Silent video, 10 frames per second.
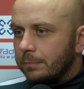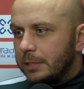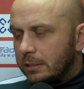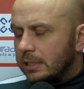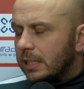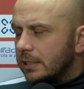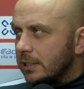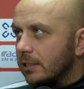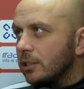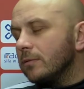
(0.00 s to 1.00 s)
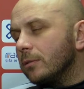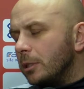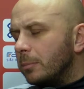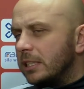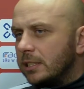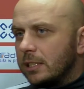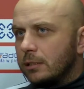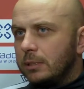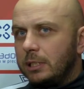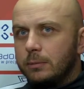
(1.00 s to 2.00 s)
Nie no, zgadza się. Znaczy, no nie będę się
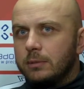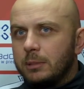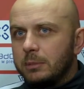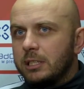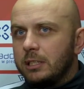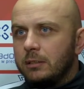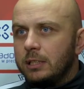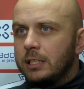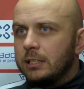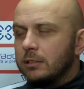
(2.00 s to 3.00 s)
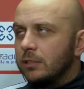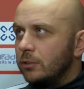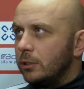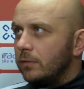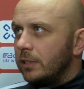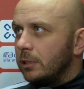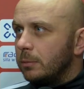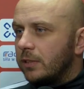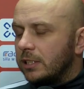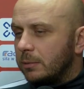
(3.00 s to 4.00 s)
zasłaniał tym, że no 11 zawodników jak
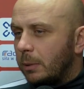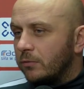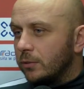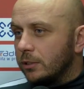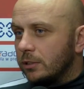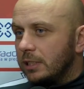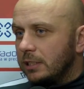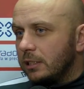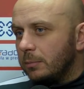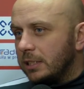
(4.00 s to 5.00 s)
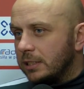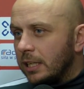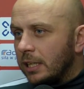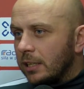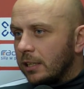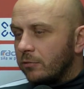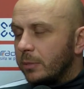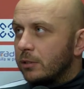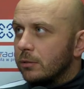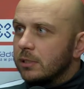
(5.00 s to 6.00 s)
gdyby w kadrze mamy wyłączonych, natomiast e, w
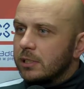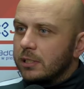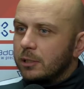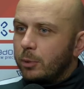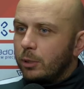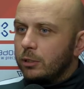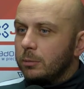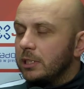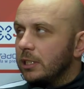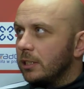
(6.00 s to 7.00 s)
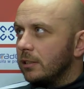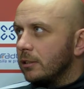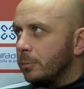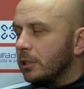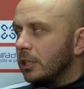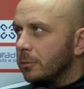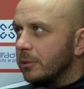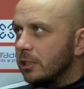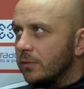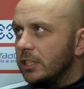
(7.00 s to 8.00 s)
meczu z Polonią, gdzie rozpoczęliśmy
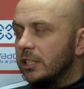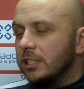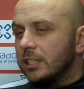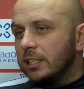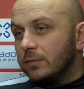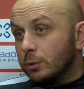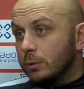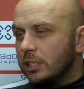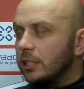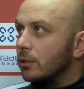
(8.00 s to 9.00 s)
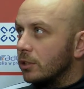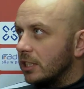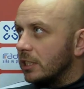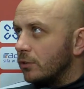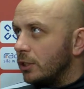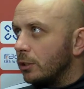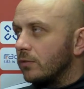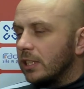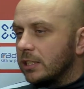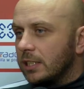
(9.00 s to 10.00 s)
rozgrywki trzeciej ligi, wyszło dzisiaj tylko trzech
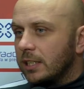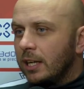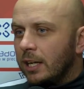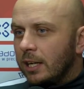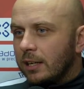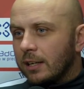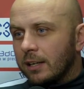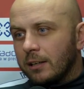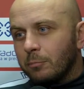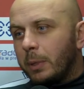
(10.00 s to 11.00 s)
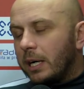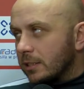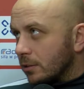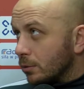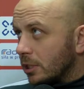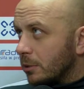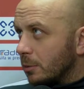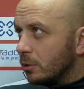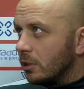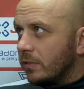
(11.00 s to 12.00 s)
zawodników, także e, bardzo duża
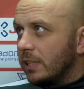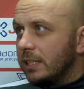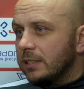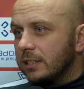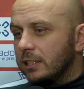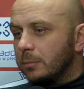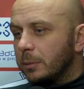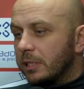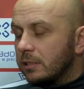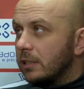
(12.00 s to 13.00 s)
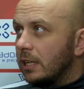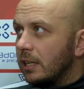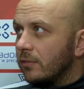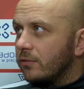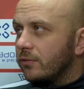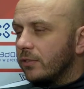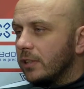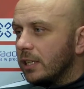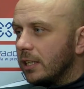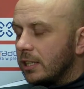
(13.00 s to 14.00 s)
przebudowa jest jak gdyby personalna w
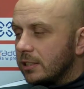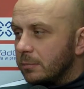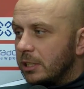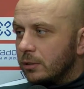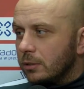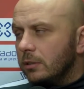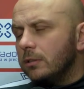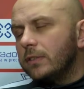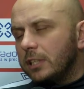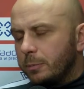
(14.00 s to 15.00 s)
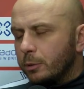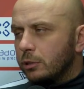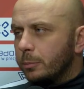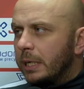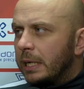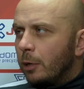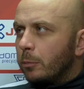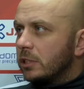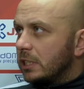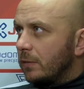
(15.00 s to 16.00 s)
e, każdym meczu i no i w jakiś sposób
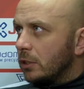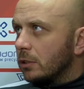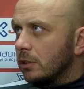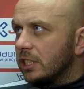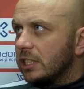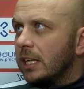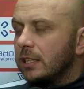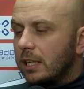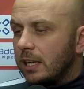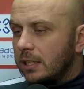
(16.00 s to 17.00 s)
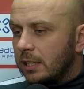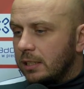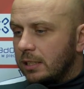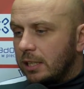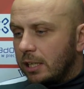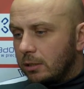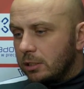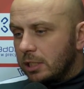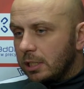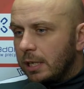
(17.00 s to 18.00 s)
pozostawia to troszkę ślad na, na, na, na
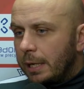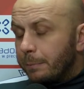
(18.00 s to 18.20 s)
jakości.